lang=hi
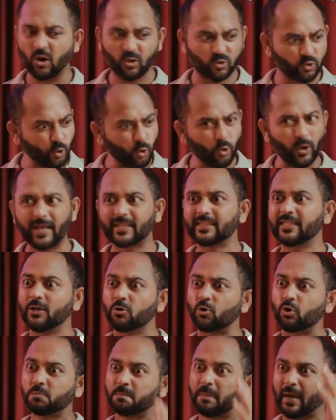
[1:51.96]
और तू एक दिन
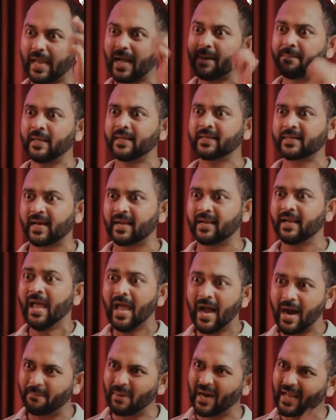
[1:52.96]
कुछ बड़ा बनकर
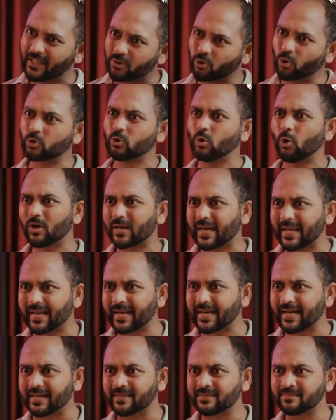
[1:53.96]
हमारे दुख दूर
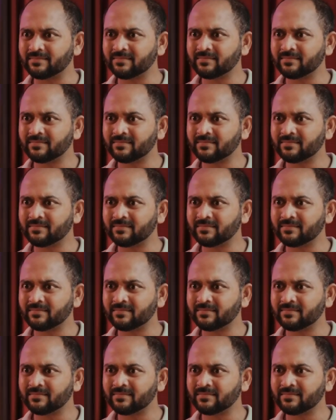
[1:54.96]
करेगा